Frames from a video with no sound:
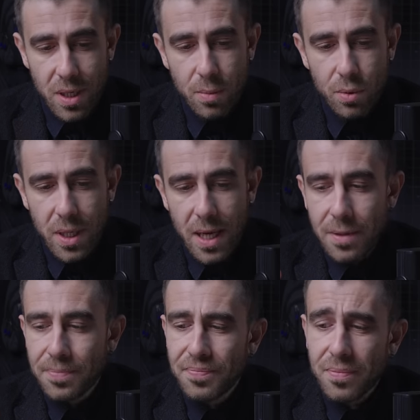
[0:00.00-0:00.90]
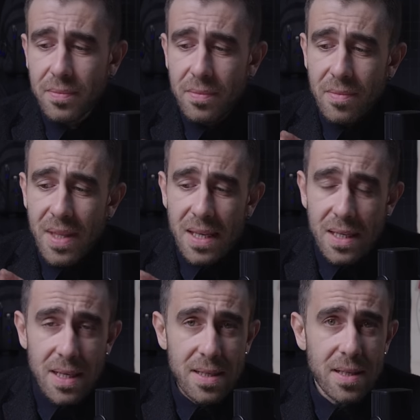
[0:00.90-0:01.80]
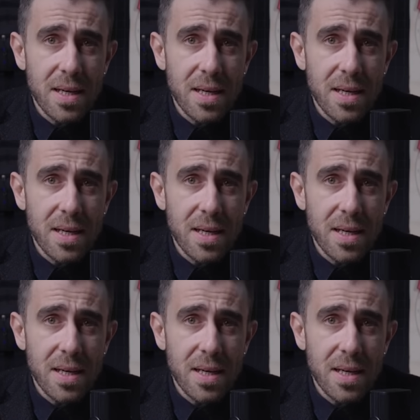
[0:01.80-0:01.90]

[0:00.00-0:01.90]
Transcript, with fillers: Ne bunlar? klasik